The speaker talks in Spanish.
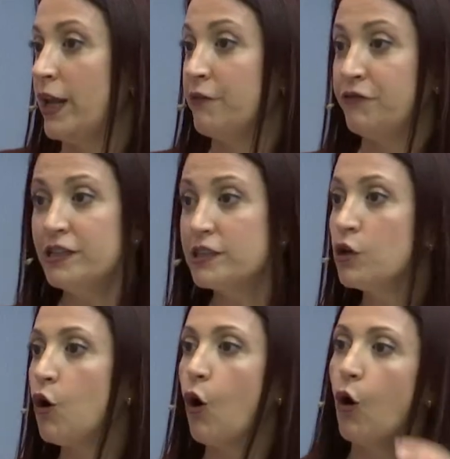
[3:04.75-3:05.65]
El
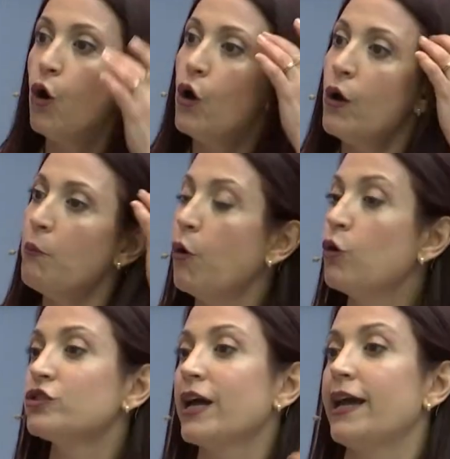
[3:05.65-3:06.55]
físico,
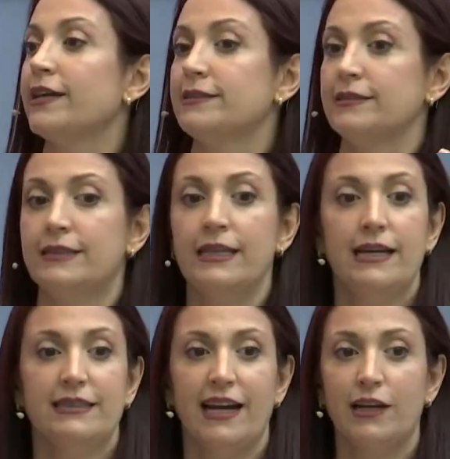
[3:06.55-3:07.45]
tienes
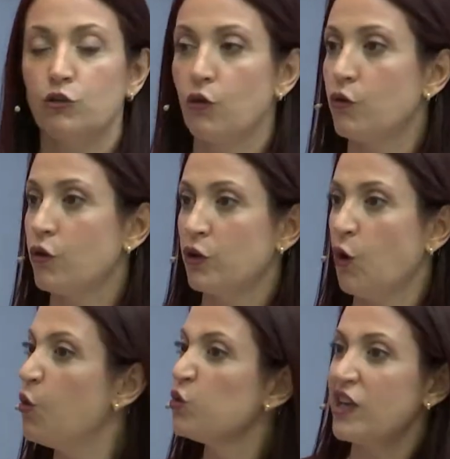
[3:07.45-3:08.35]
que sacar todo lo que no
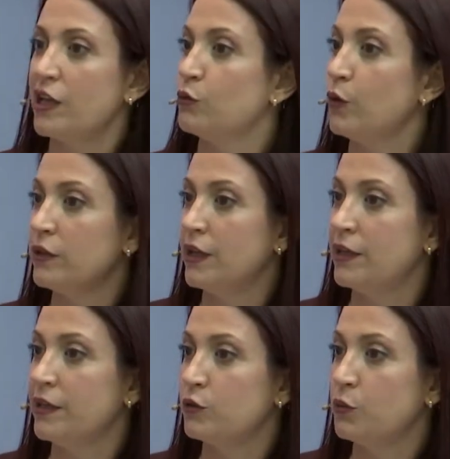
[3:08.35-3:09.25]
usas en tu, eh,
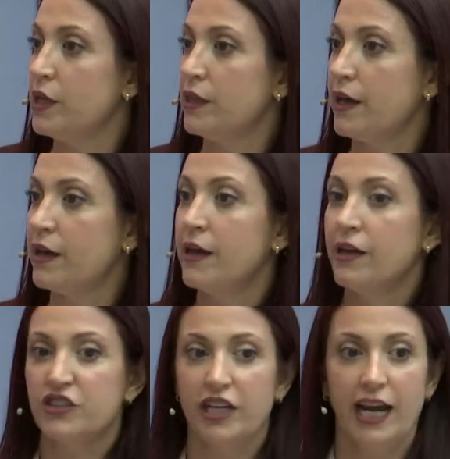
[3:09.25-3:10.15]
de tu vida,
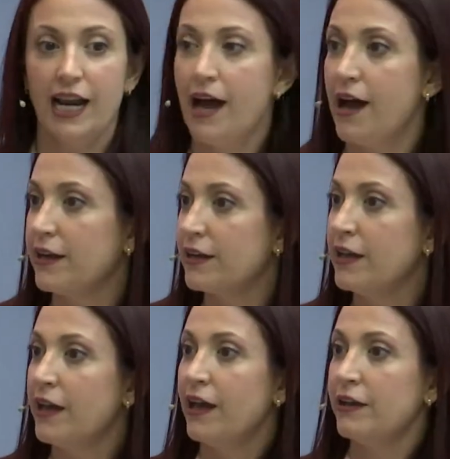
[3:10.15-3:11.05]
regalar,
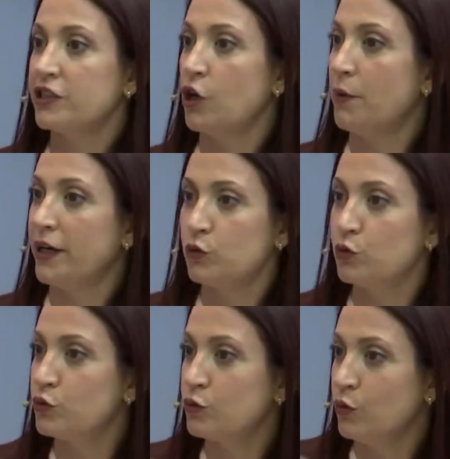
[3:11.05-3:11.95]
renovar
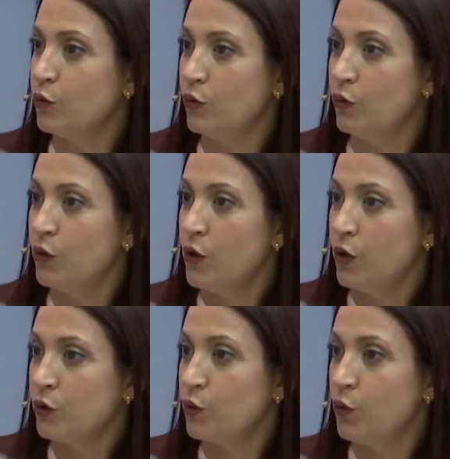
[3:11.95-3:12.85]
tus,
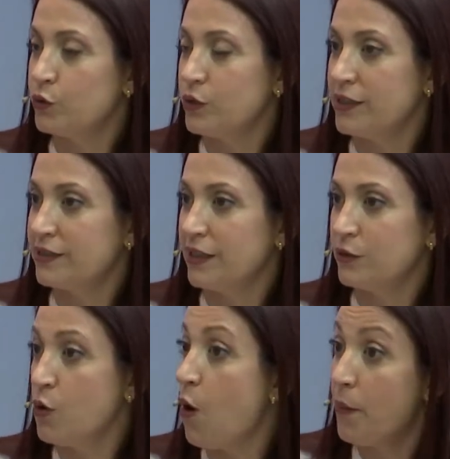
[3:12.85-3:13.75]
este,
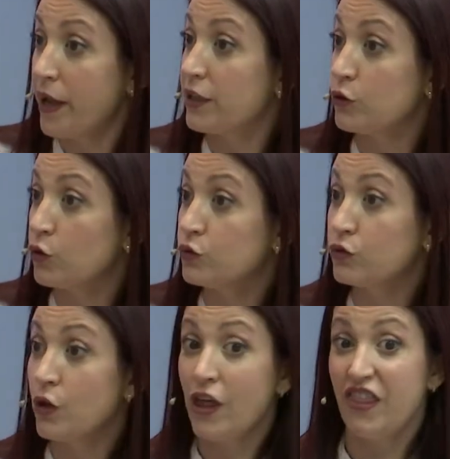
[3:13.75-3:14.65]
tus, objetos,
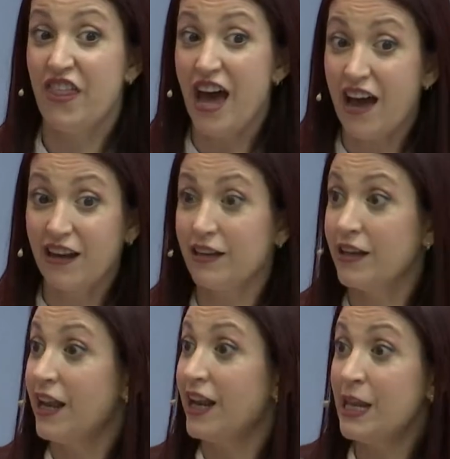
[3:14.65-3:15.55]
dar,
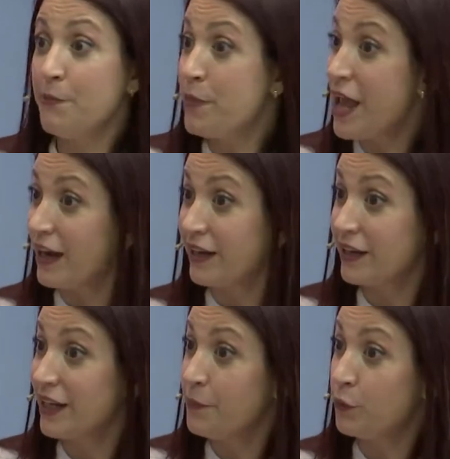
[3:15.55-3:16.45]
limpiar,
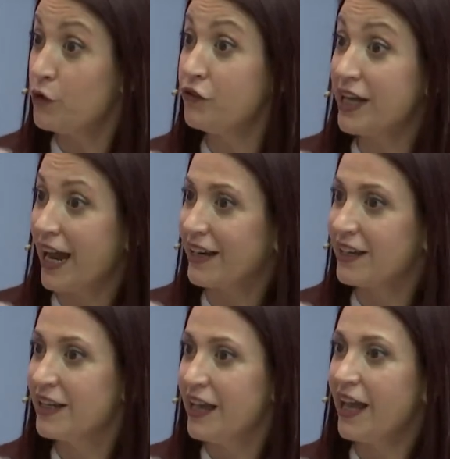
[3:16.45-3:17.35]
es purificar,
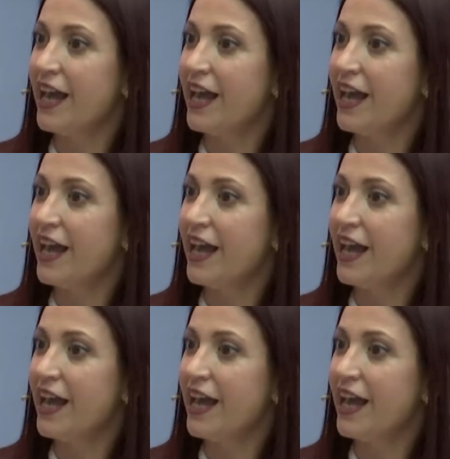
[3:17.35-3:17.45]
es